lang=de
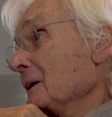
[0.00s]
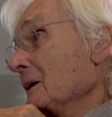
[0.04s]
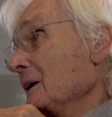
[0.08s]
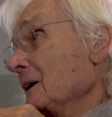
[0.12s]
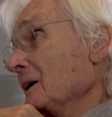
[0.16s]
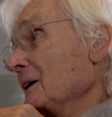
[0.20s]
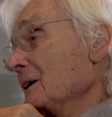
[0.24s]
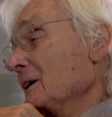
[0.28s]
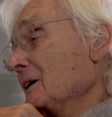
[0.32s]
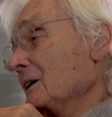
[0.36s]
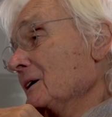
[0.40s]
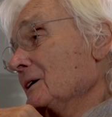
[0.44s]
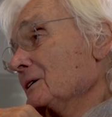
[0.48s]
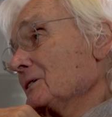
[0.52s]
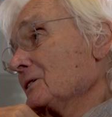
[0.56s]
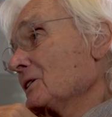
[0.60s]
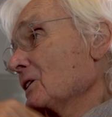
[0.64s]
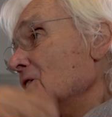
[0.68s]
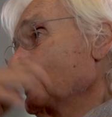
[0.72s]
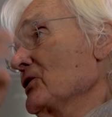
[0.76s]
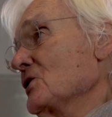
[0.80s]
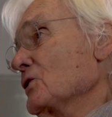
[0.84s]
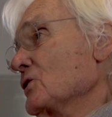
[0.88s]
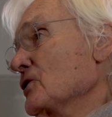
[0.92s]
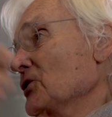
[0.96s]
Äh,
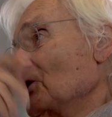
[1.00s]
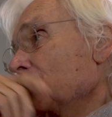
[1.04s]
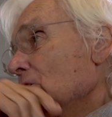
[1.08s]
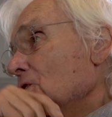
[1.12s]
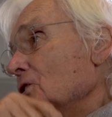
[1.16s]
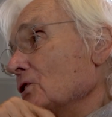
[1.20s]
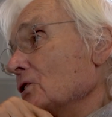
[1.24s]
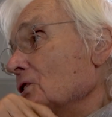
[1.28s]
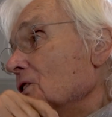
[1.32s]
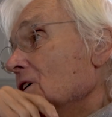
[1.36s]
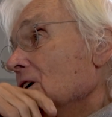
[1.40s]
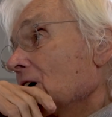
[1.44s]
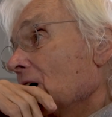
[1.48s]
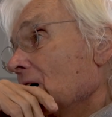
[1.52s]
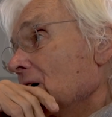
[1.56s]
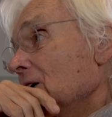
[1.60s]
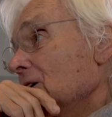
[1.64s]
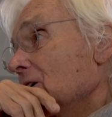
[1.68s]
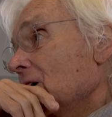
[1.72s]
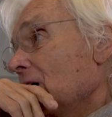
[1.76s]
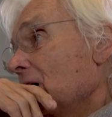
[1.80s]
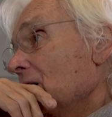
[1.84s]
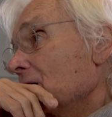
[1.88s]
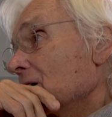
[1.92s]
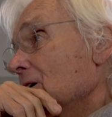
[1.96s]
das ist natürlich nicht
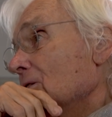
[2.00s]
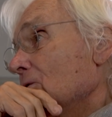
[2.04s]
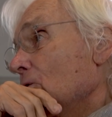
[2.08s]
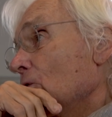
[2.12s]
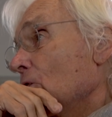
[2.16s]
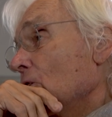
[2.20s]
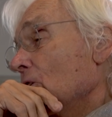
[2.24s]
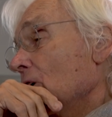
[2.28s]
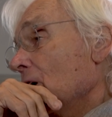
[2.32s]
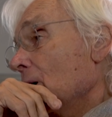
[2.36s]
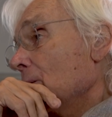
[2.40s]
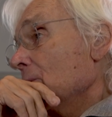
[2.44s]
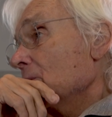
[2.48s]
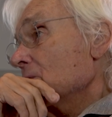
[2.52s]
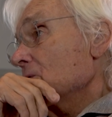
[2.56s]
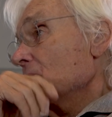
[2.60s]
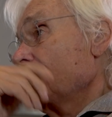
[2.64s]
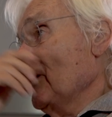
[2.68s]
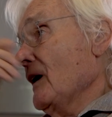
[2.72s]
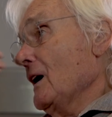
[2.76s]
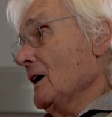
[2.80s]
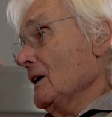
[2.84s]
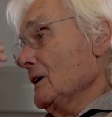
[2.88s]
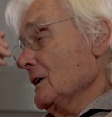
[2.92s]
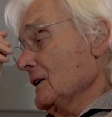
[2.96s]
ein Teil geworden, aber es
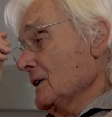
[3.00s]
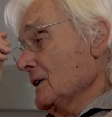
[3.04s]
war